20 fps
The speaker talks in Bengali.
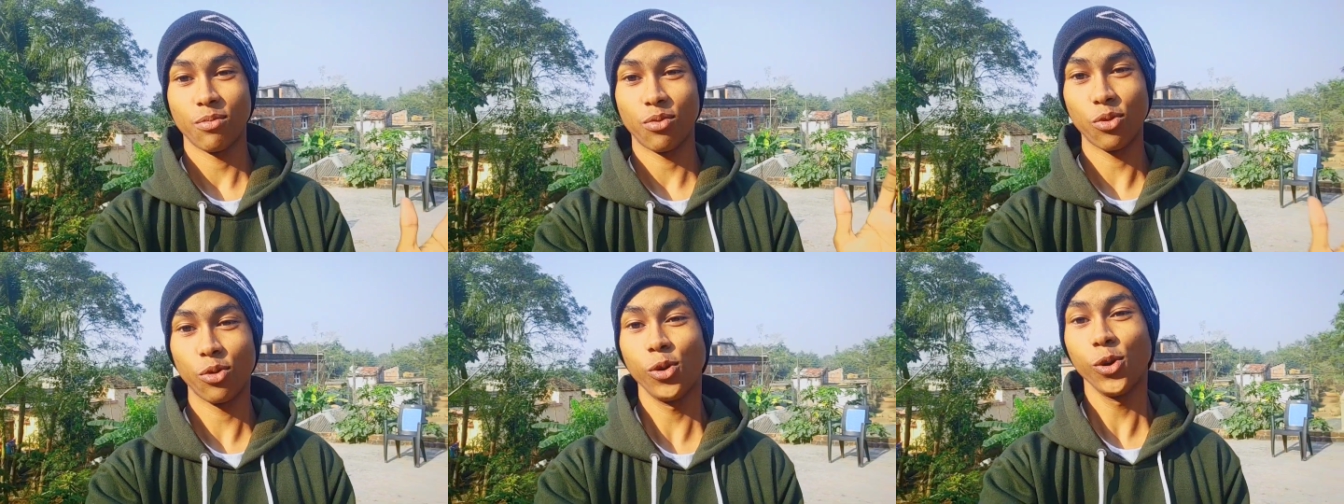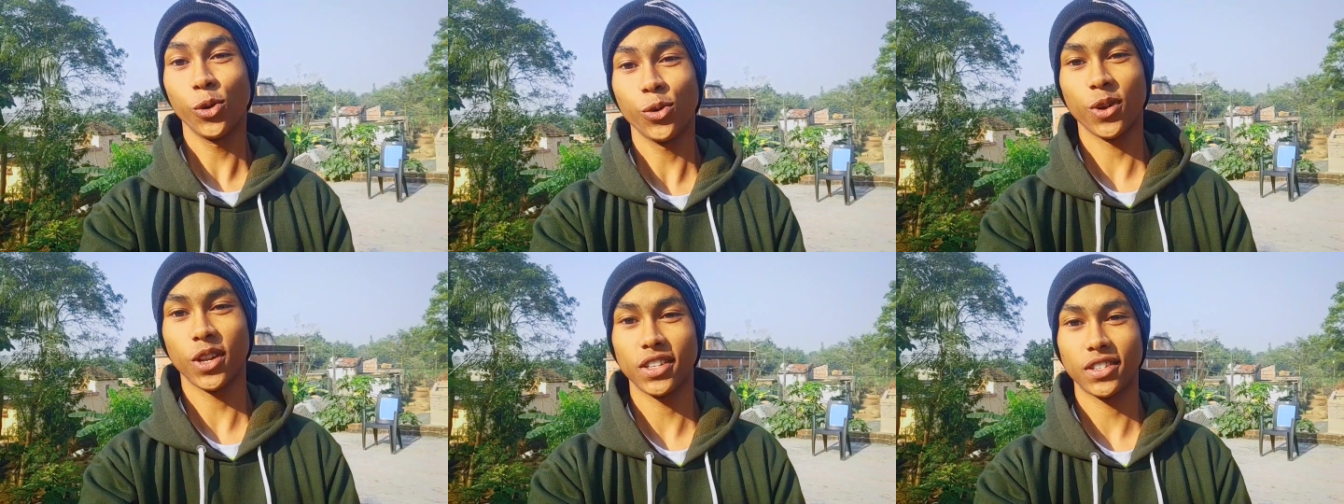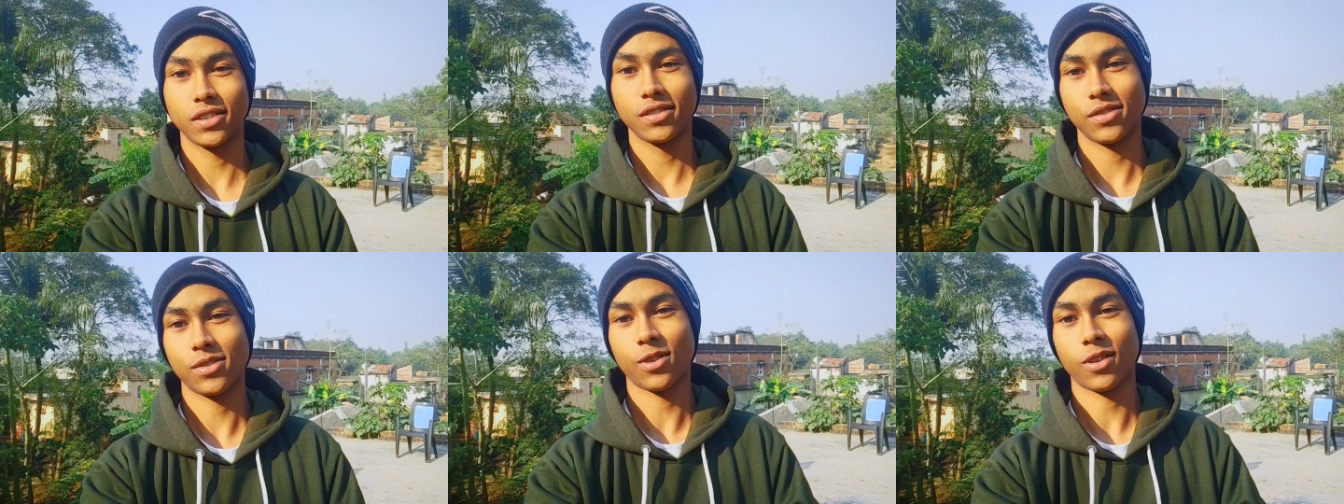ভুল
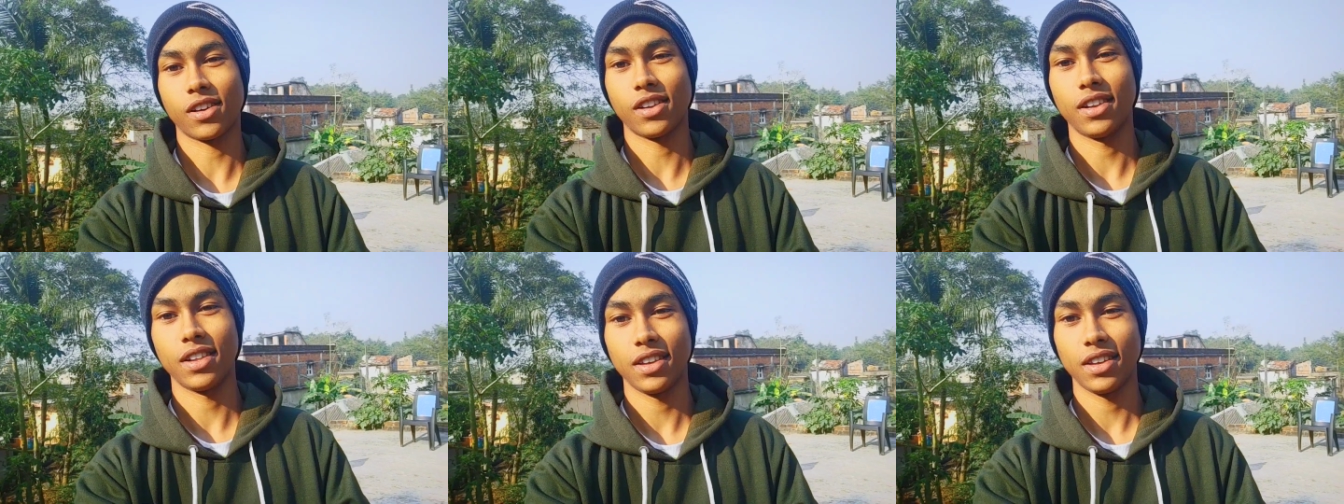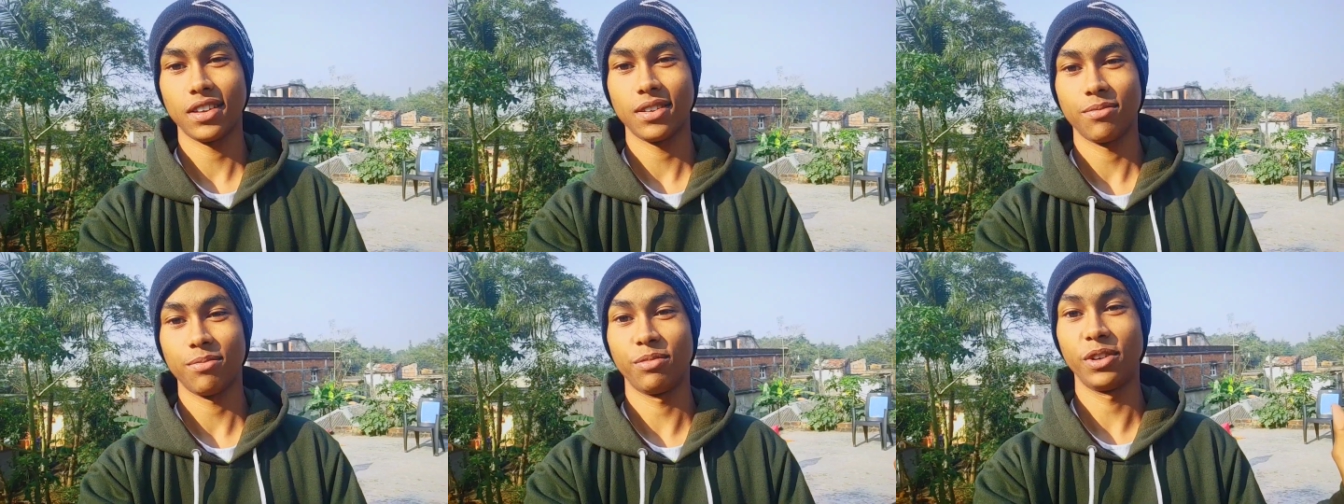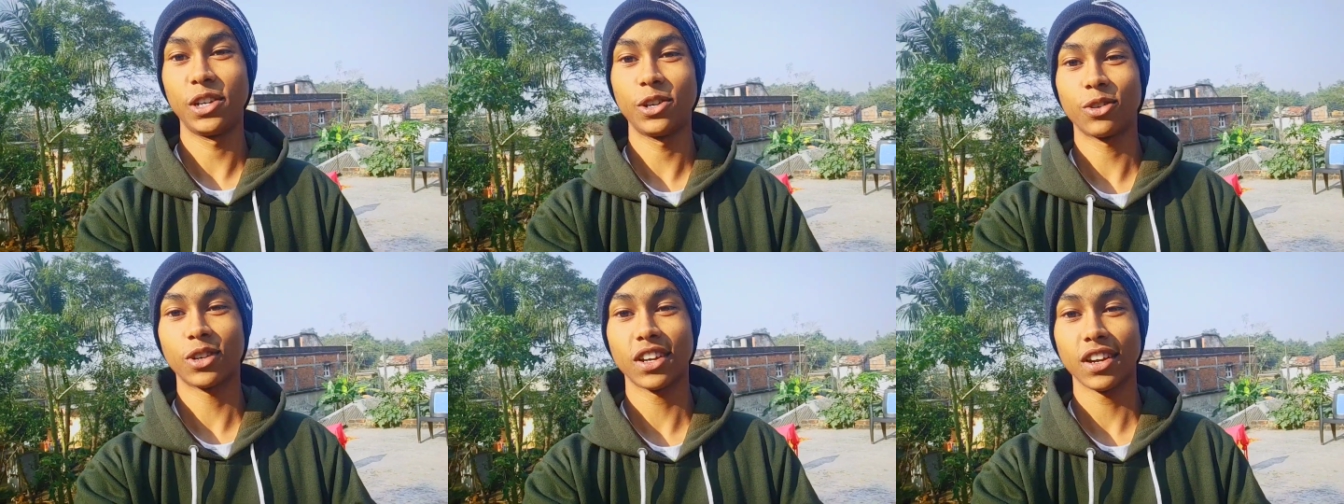করেছি সকালে
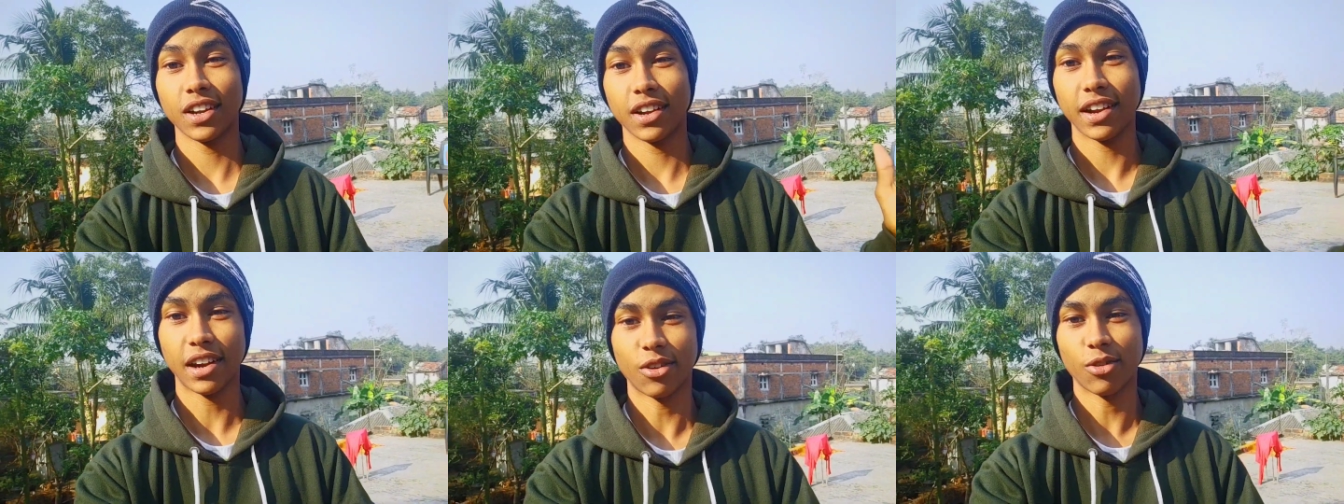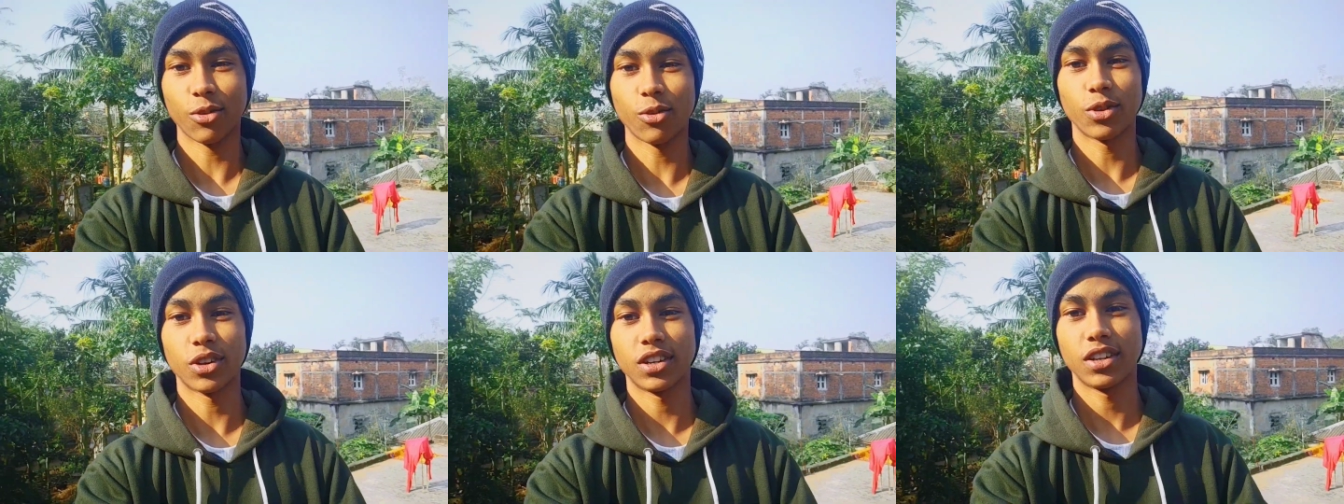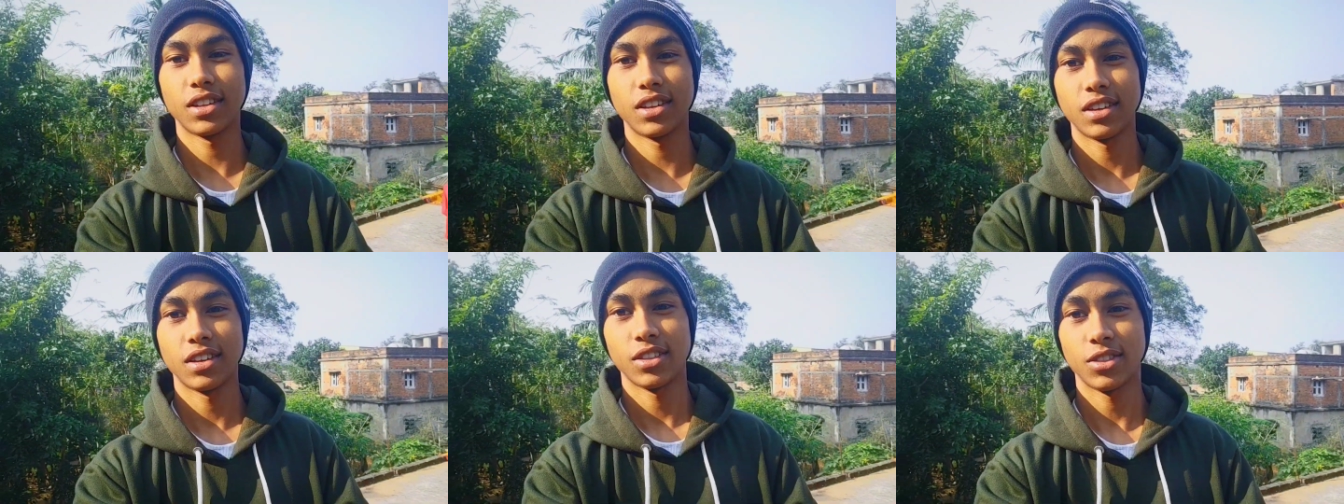ভিডিওটা কেন
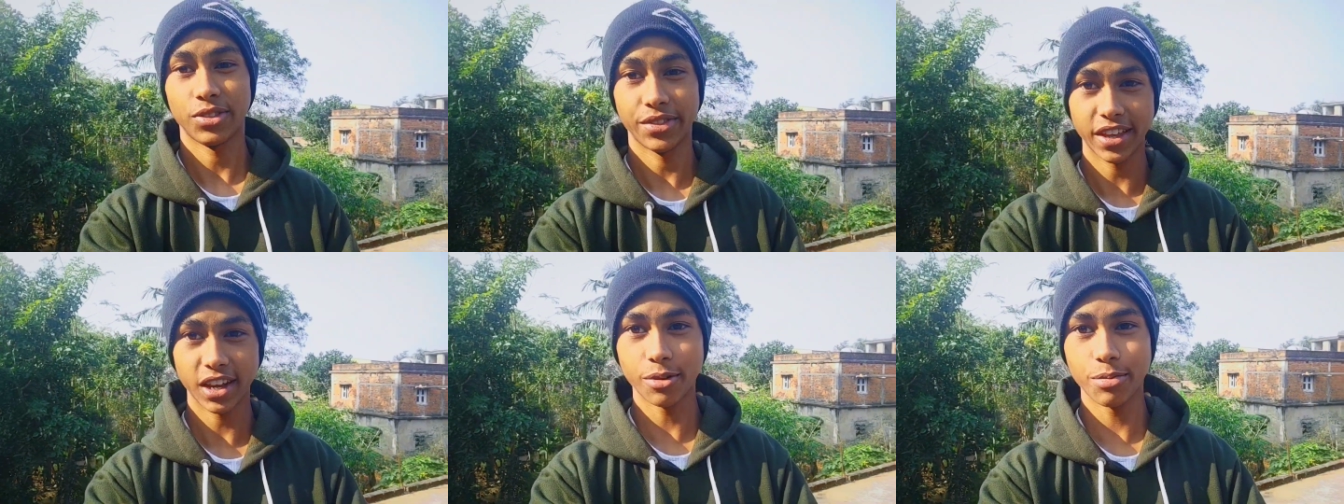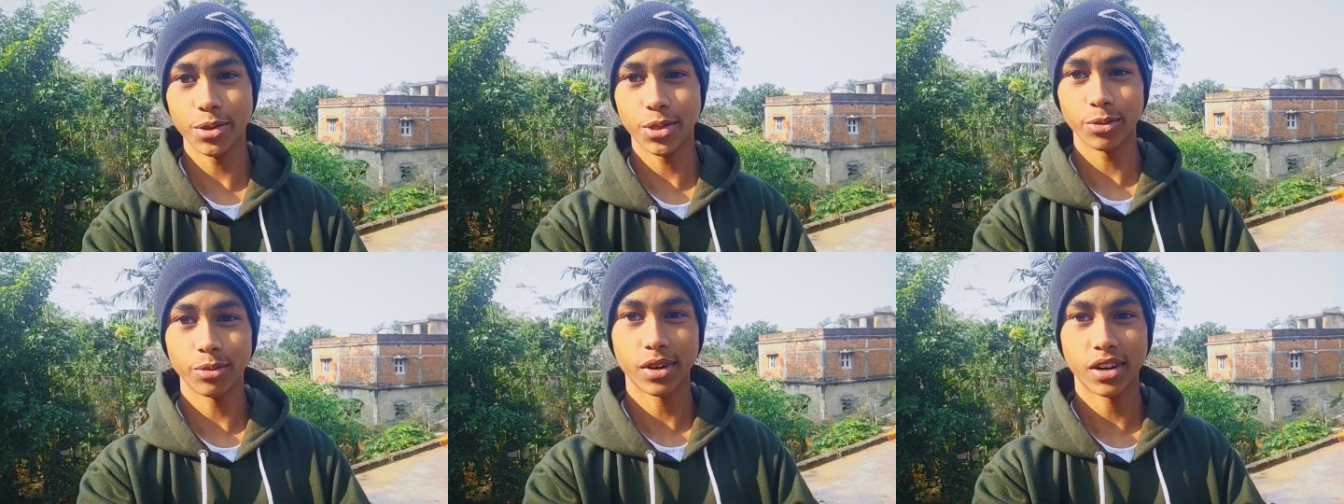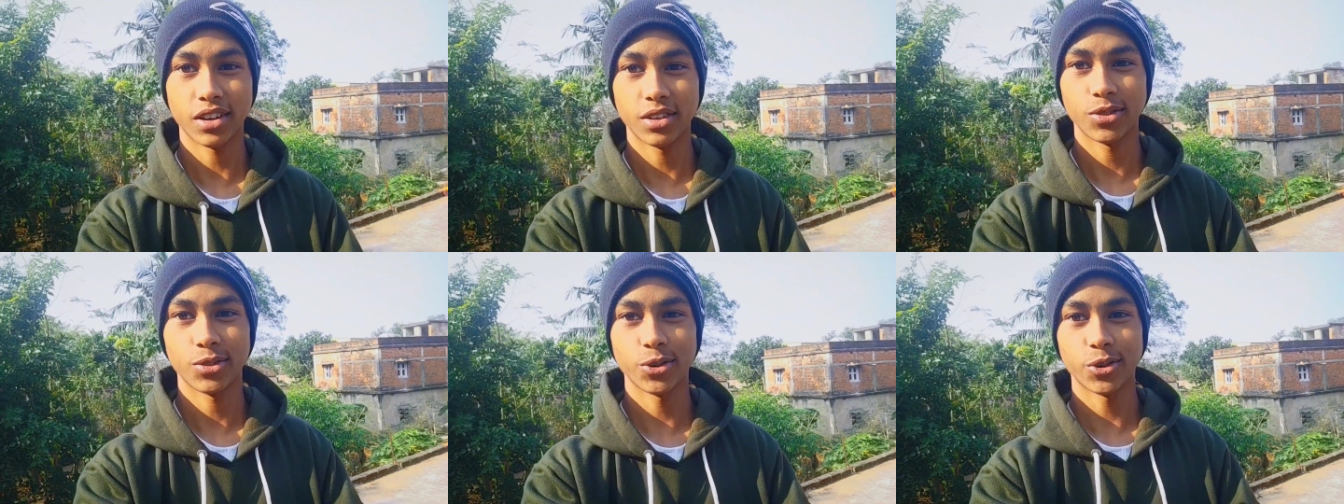করিনি দেখবে তোমরা
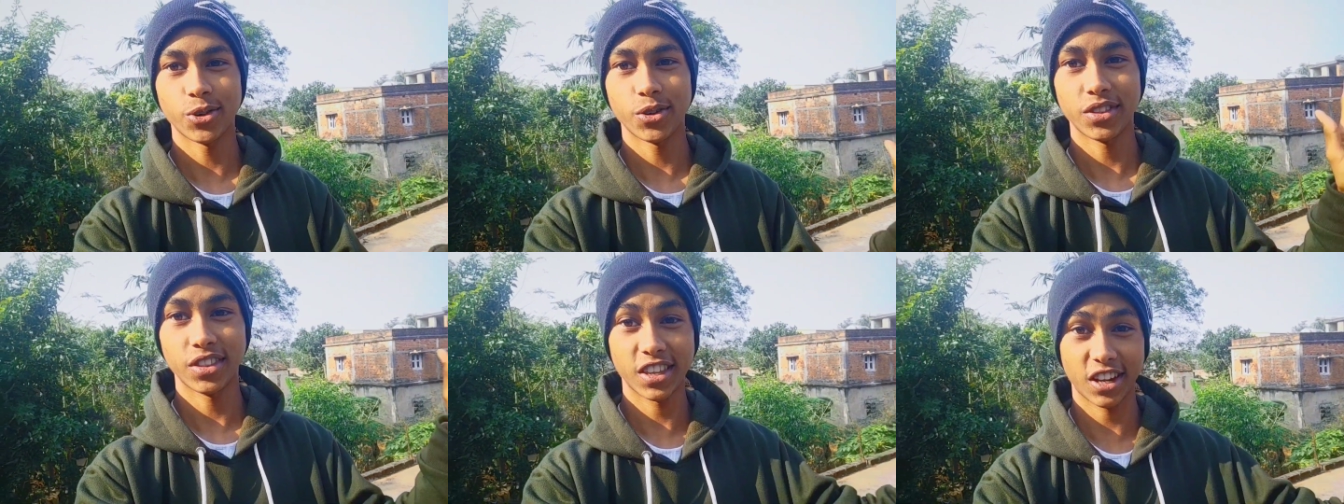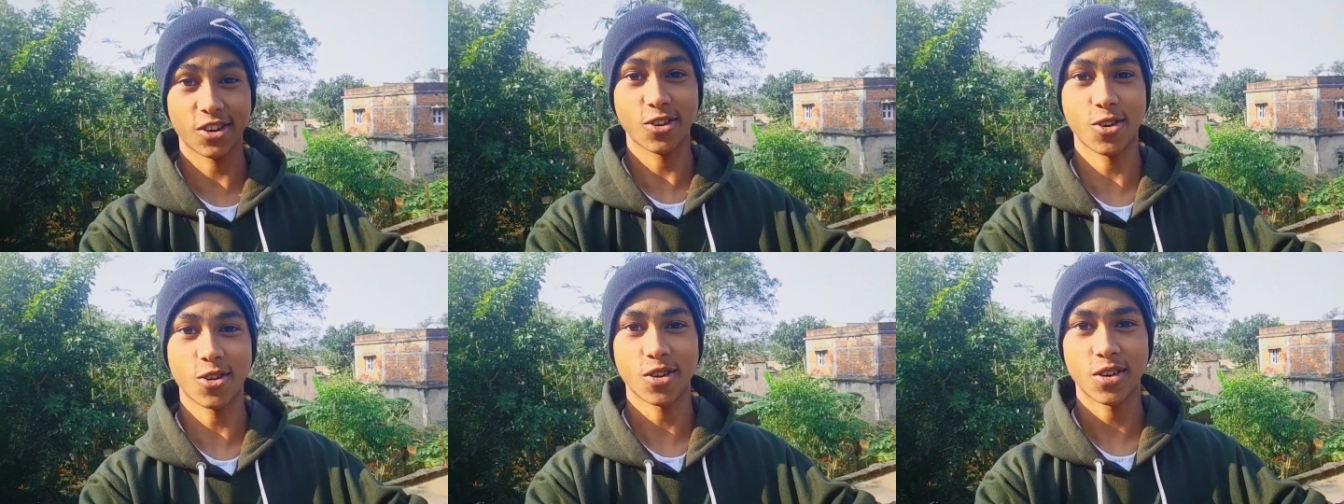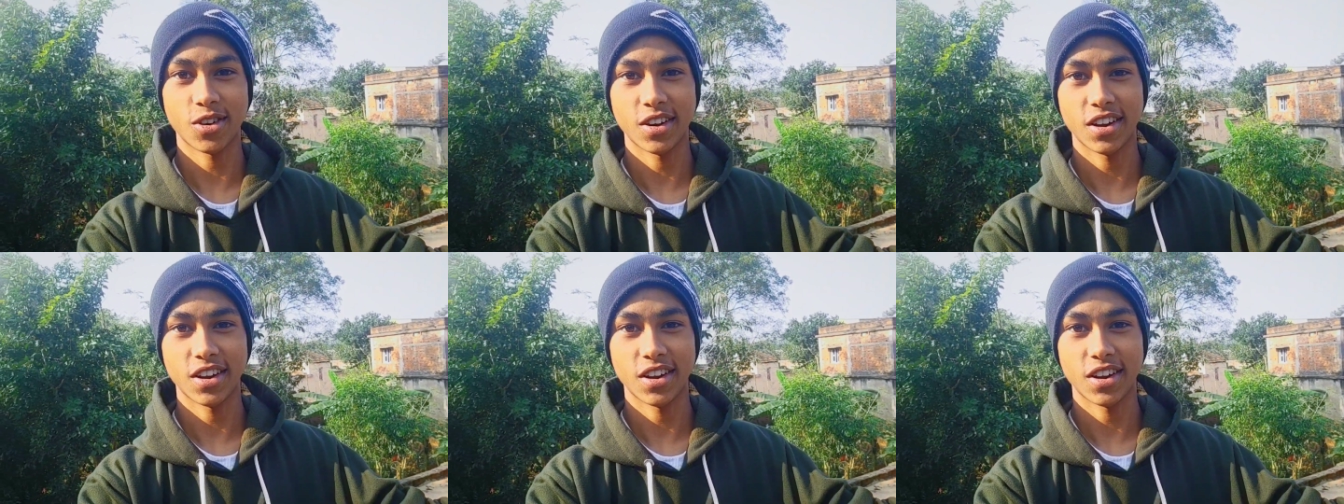তো দেখো